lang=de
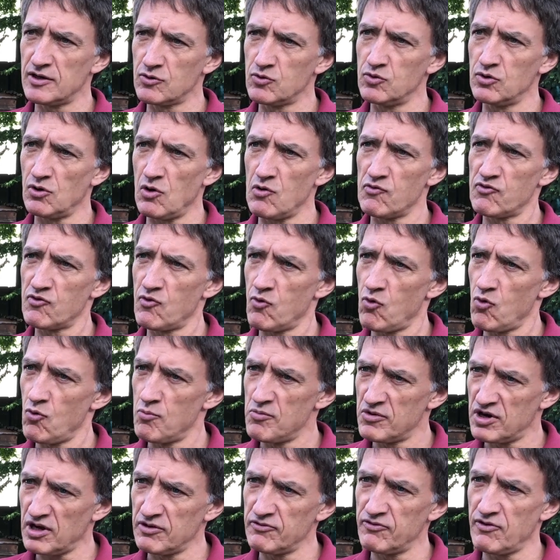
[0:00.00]
ja gut
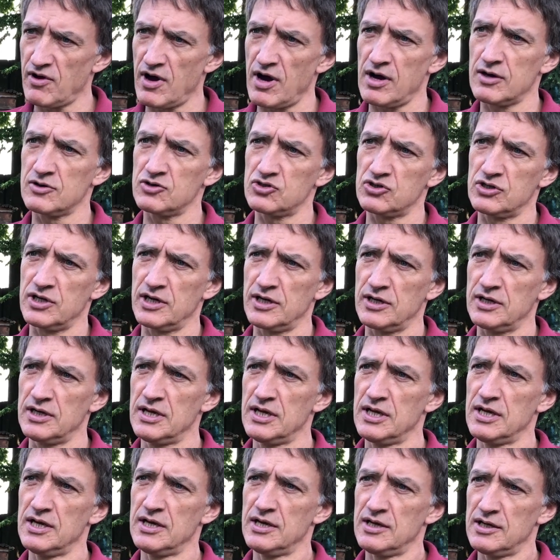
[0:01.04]
aufgehoben, kann Fragen stellen
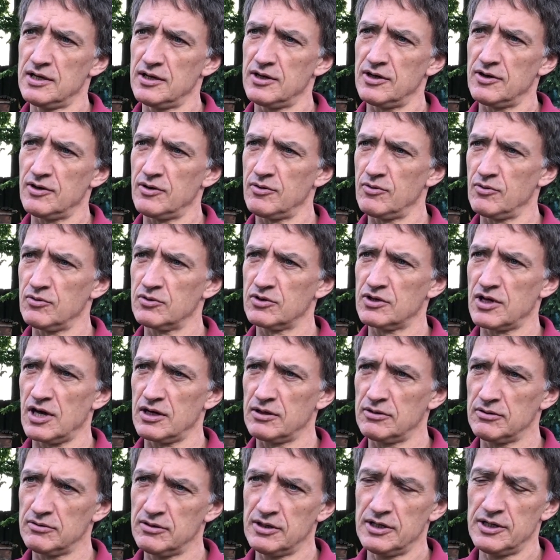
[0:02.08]
äh, und
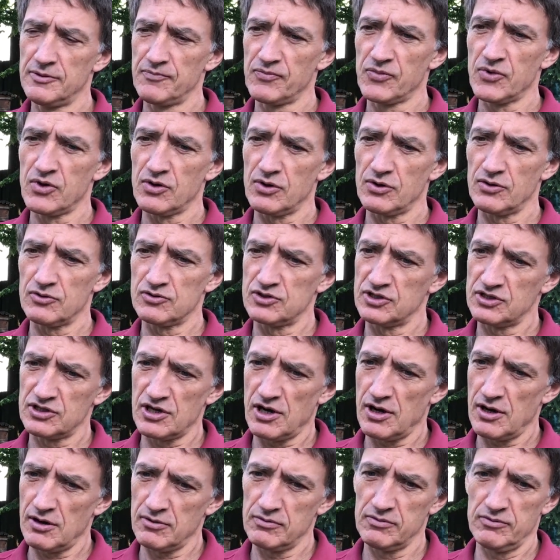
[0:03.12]
kann äh, sich
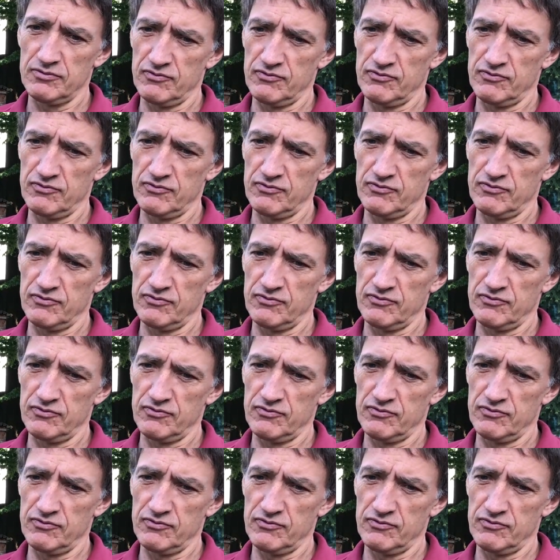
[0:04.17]
da